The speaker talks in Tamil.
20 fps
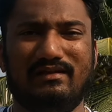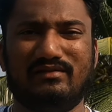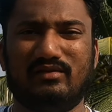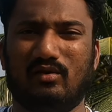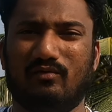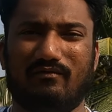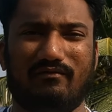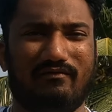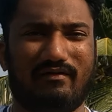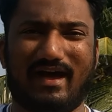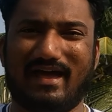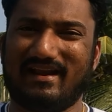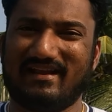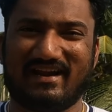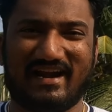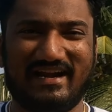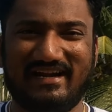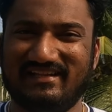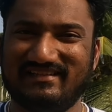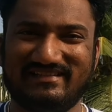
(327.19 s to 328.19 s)
ஸோ வேறு
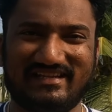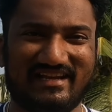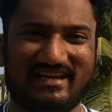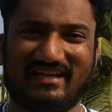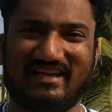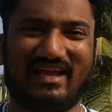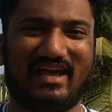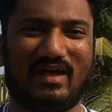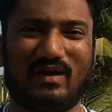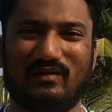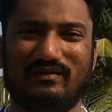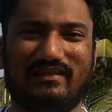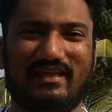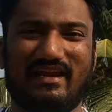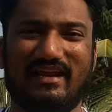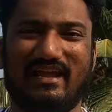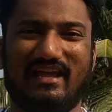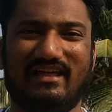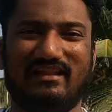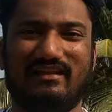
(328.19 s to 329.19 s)
ரைடர்ஸ் எனக்கு யாரும்
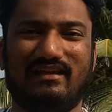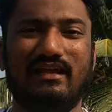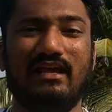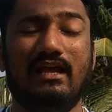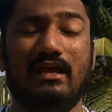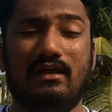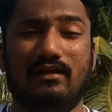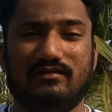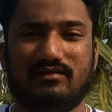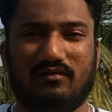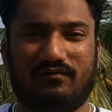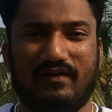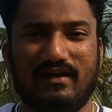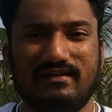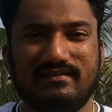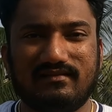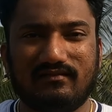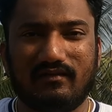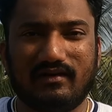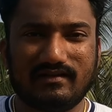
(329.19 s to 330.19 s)
தெரியாது ஸோ
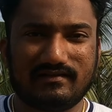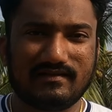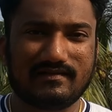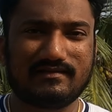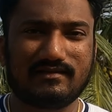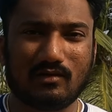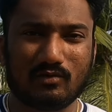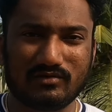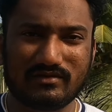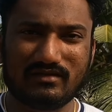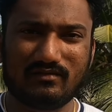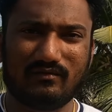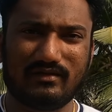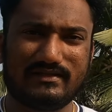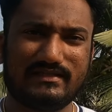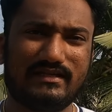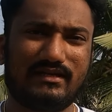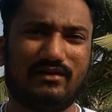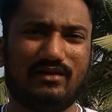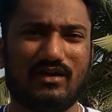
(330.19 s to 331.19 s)
ஃப்ரெண்ட்ஸ் வேர்சஸ் தௌசண்ட்
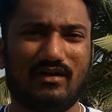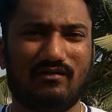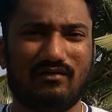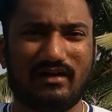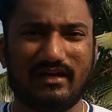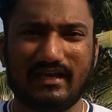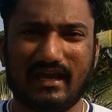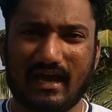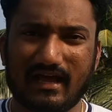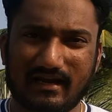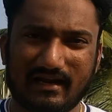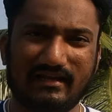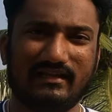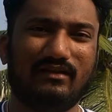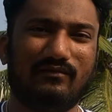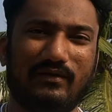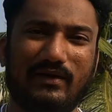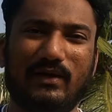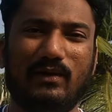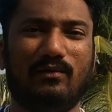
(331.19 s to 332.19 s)
வச்சுருக்கவங்க யாருனா
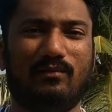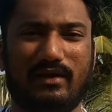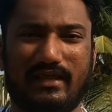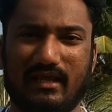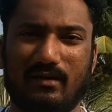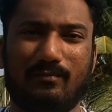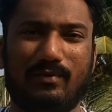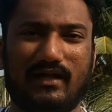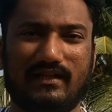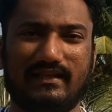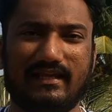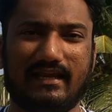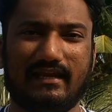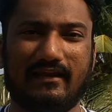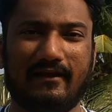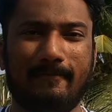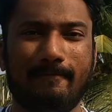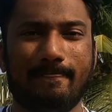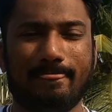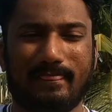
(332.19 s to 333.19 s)
இந்த வீடியோவை நீங்கள்
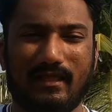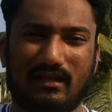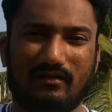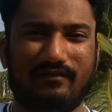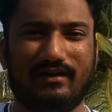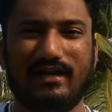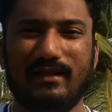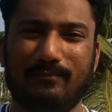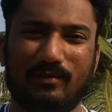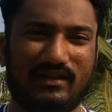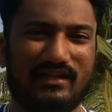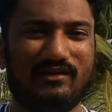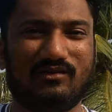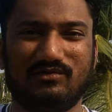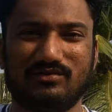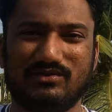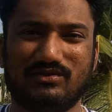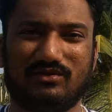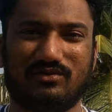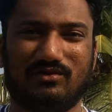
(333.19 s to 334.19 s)
பார்த்தீங்கன்னா அதை வண்டி பற்றி
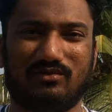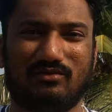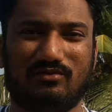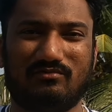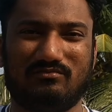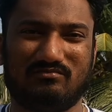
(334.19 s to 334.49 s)
கொஞ்சம்